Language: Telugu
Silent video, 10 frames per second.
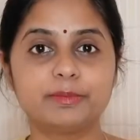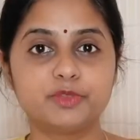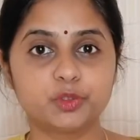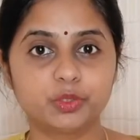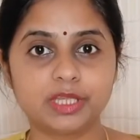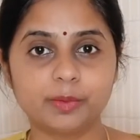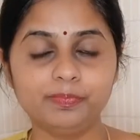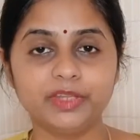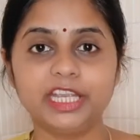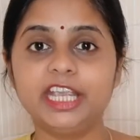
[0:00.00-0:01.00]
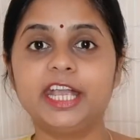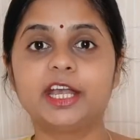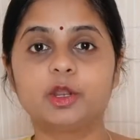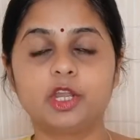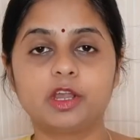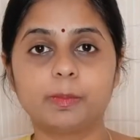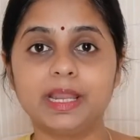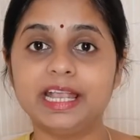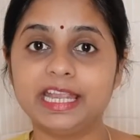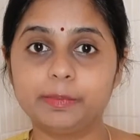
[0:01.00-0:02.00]
మనం చూద్దాం ఈ హెయిర్ ఆయిల్
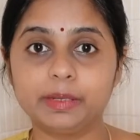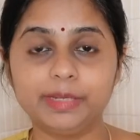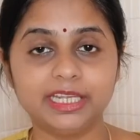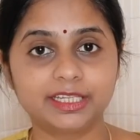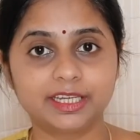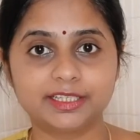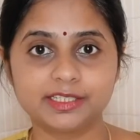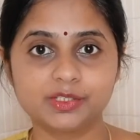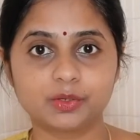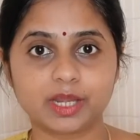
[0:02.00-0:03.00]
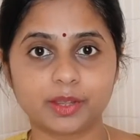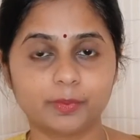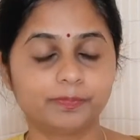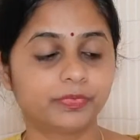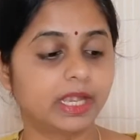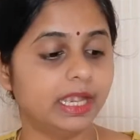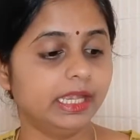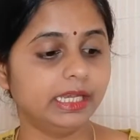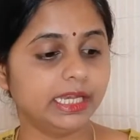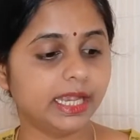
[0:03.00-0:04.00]
లోపల ఏమేమి ఇంగ్రీడియంట్స్ ఉన్నాయి
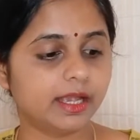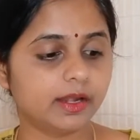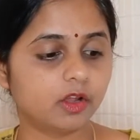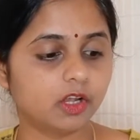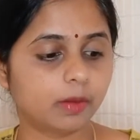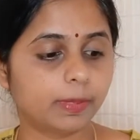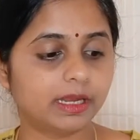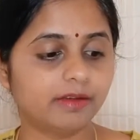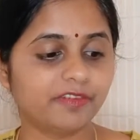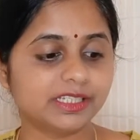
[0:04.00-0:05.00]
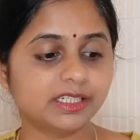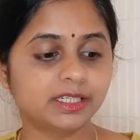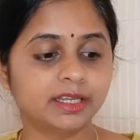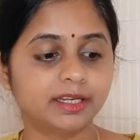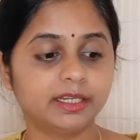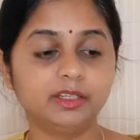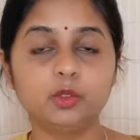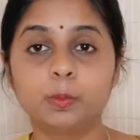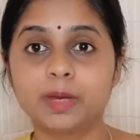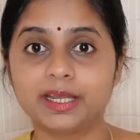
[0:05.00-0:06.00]
ఈ హెయిర్ ఆయిల్ లోపల ఫస్ట్ ఇంగ్రీడియంట్
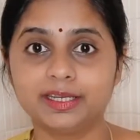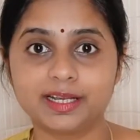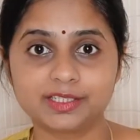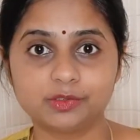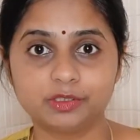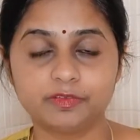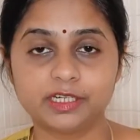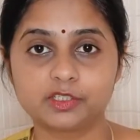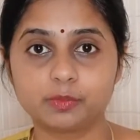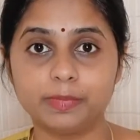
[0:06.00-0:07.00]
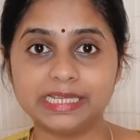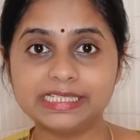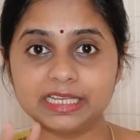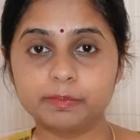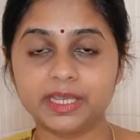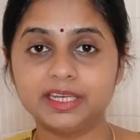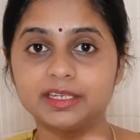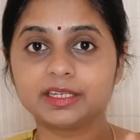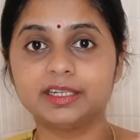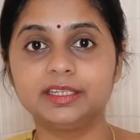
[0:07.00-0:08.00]
తుంబా అని రాసి ఉంది ఫ్రెండ్స్ సో బేసిక్ మెయిన్
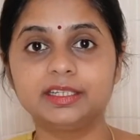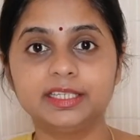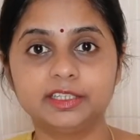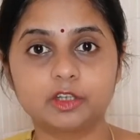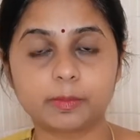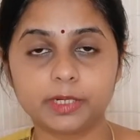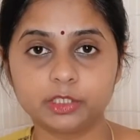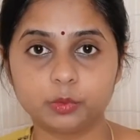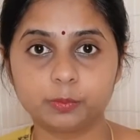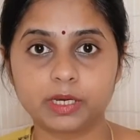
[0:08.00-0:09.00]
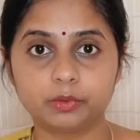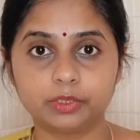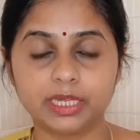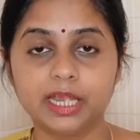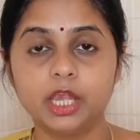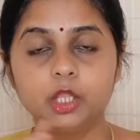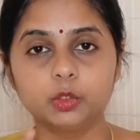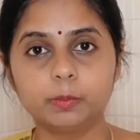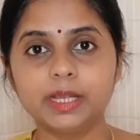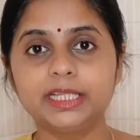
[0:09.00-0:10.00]
ఇంగ్రీడియంట్ దీంట్లో లోపల తుంబా ఉంది
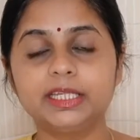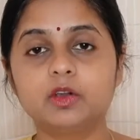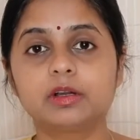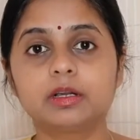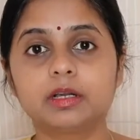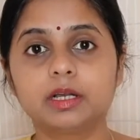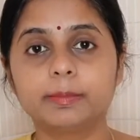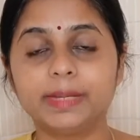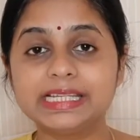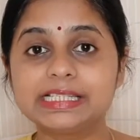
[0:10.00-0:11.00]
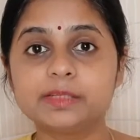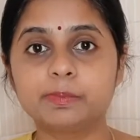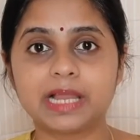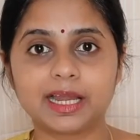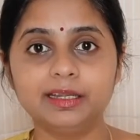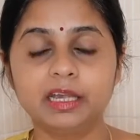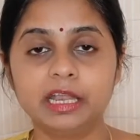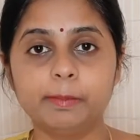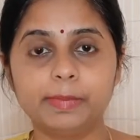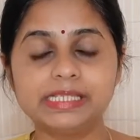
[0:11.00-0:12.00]
తుంబా ఇది ఒక మెడిసిన్ ప్లాంట్
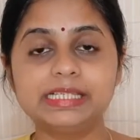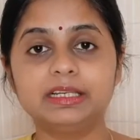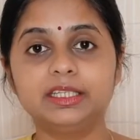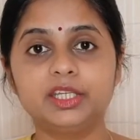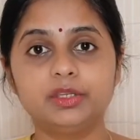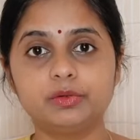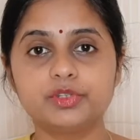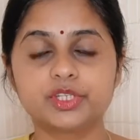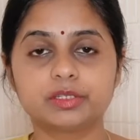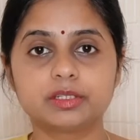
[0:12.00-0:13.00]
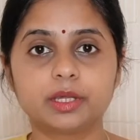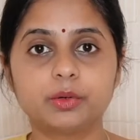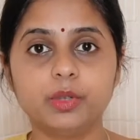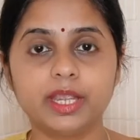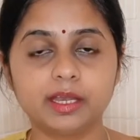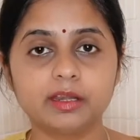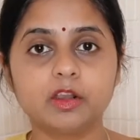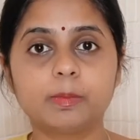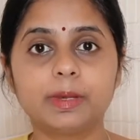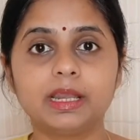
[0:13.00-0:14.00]
బేసిక్లీ దీన్ని యూజ్ చేస్తారు హెయిర్
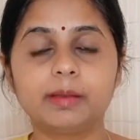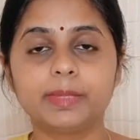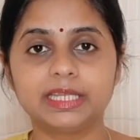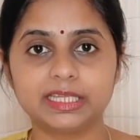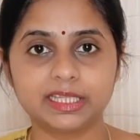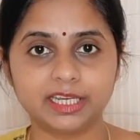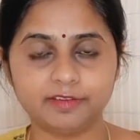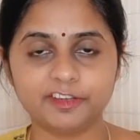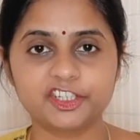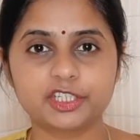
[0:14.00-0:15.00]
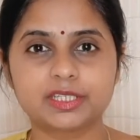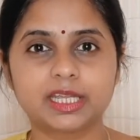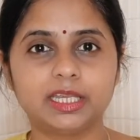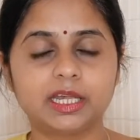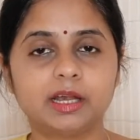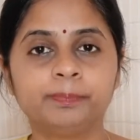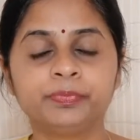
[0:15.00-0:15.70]
లోపల మనకి ఏదైనా ఇన్ఫెక్షన్స్ అయినా